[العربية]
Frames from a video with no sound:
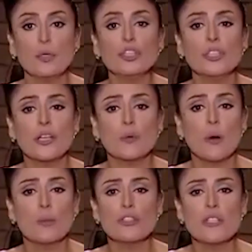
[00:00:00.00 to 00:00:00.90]
مشرق
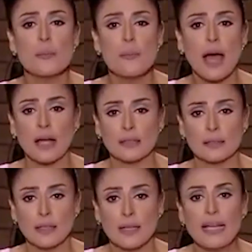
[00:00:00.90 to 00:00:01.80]
ومظلم
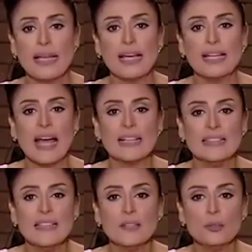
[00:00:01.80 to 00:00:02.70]
معا احنا
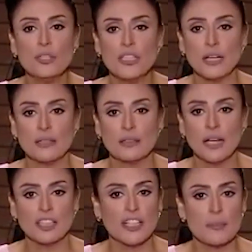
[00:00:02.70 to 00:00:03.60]
هدينا الدنيا
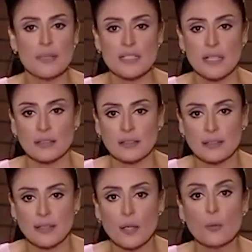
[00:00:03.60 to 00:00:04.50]
عشان نبني سد
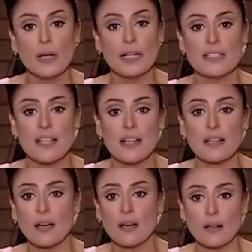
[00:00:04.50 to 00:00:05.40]
واحنا
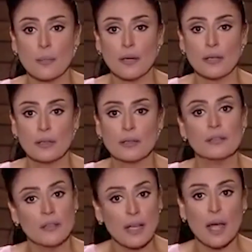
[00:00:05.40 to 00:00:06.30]
سرقنا كهرباء
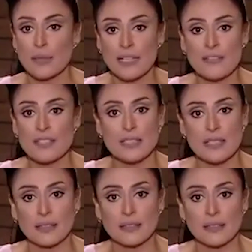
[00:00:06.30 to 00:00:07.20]
طالعة من نفس
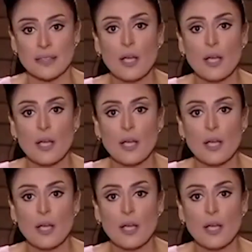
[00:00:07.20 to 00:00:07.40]
السد